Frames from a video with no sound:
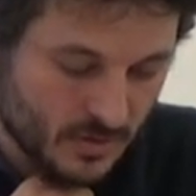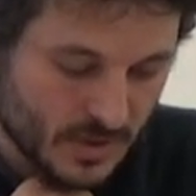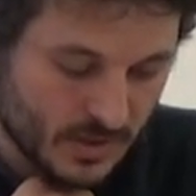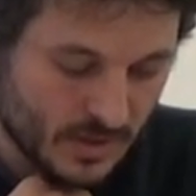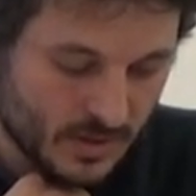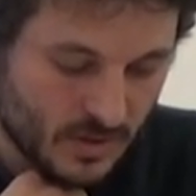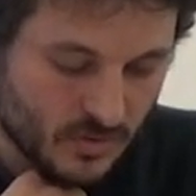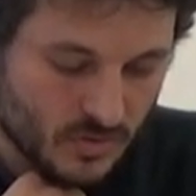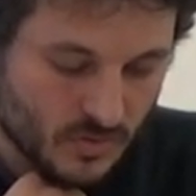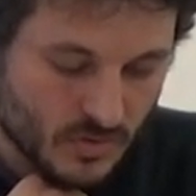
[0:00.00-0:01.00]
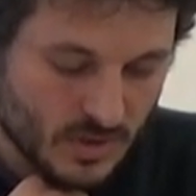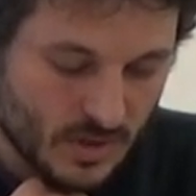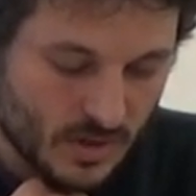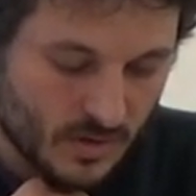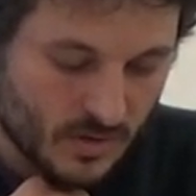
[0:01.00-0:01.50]
Dans certaines traductions,
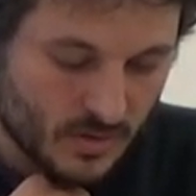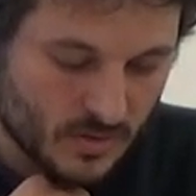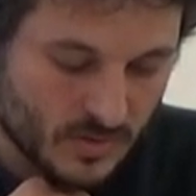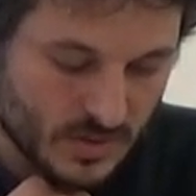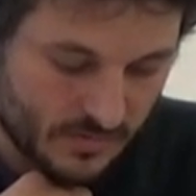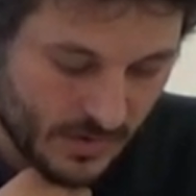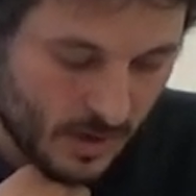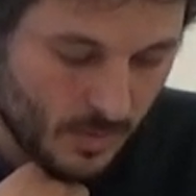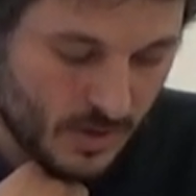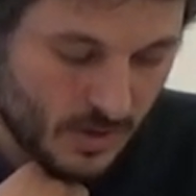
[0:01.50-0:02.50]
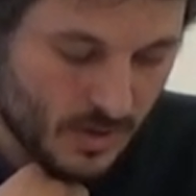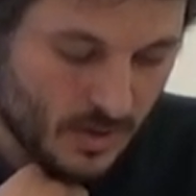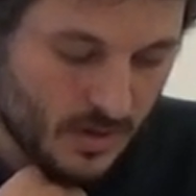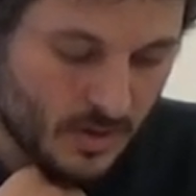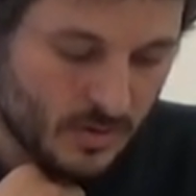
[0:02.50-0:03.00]
c'est euh, verbe.
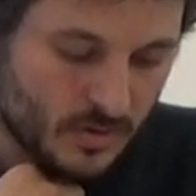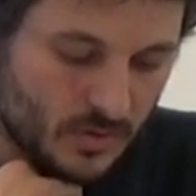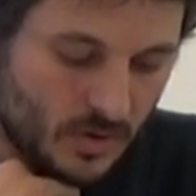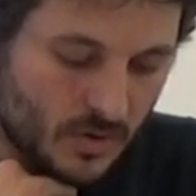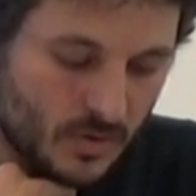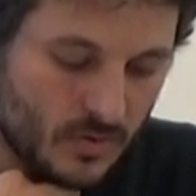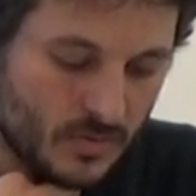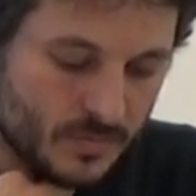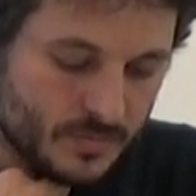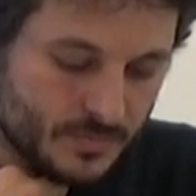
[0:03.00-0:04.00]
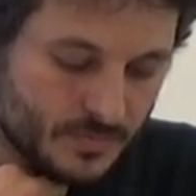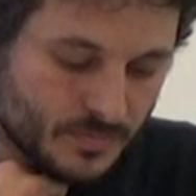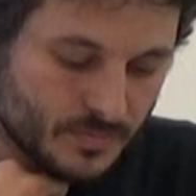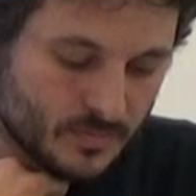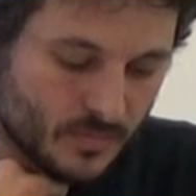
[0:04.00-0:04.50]
En,
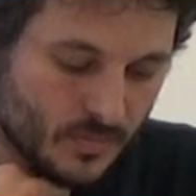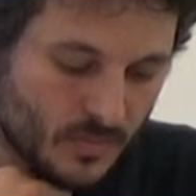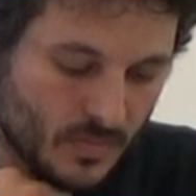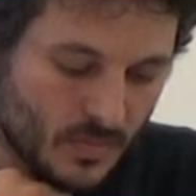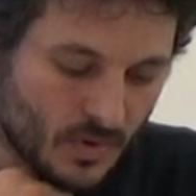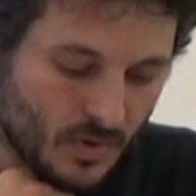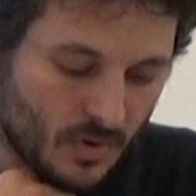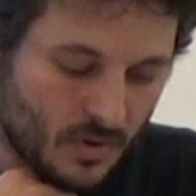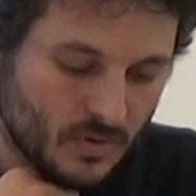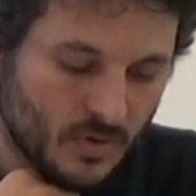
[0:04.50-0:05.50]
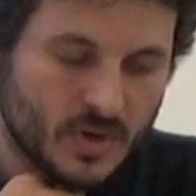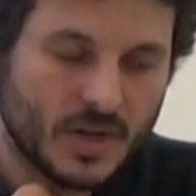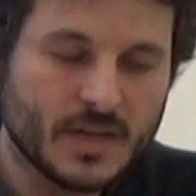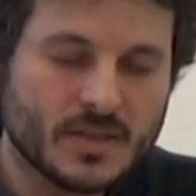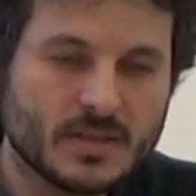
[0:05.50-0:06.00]

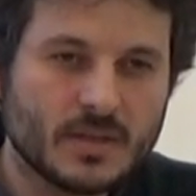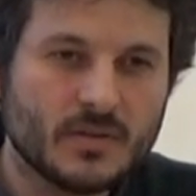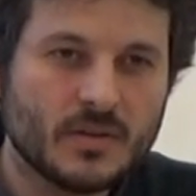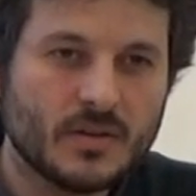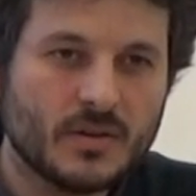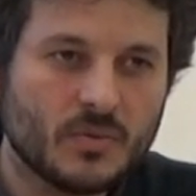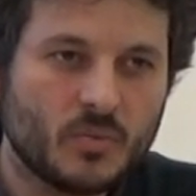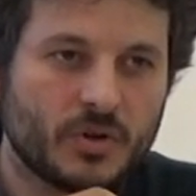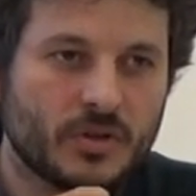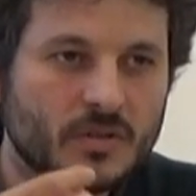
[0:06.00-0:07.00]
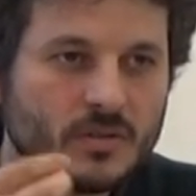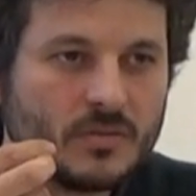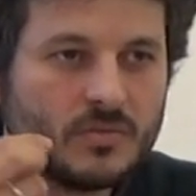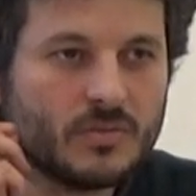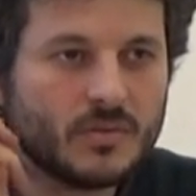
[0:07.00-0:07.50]
anglais, c'est word,
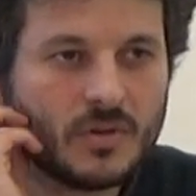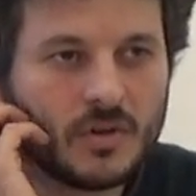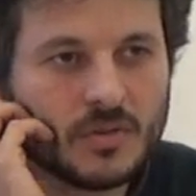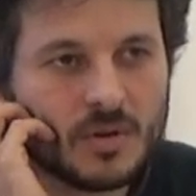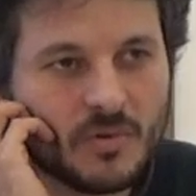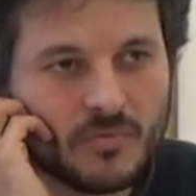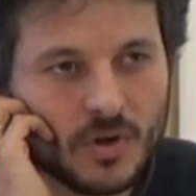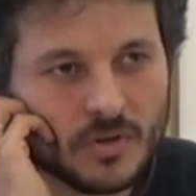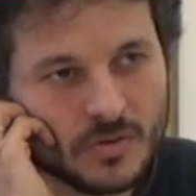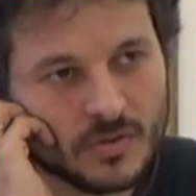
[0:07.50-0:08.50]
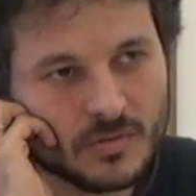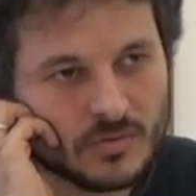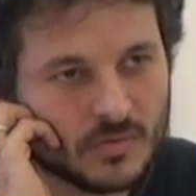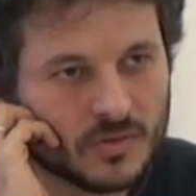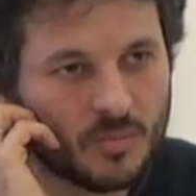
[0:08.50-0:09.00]
ou en allemand wort.
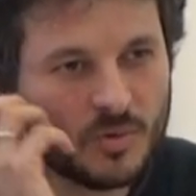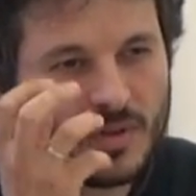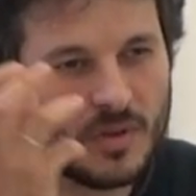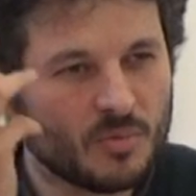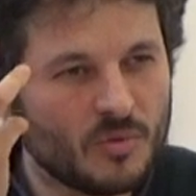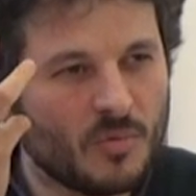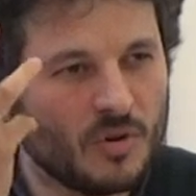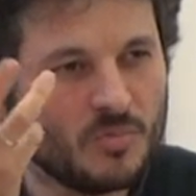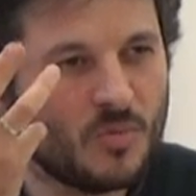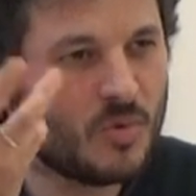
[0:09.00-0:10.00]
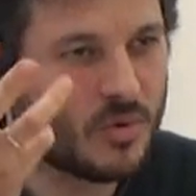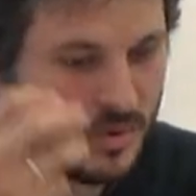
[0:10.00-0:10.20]
Donc ça peut être un peu le, mot.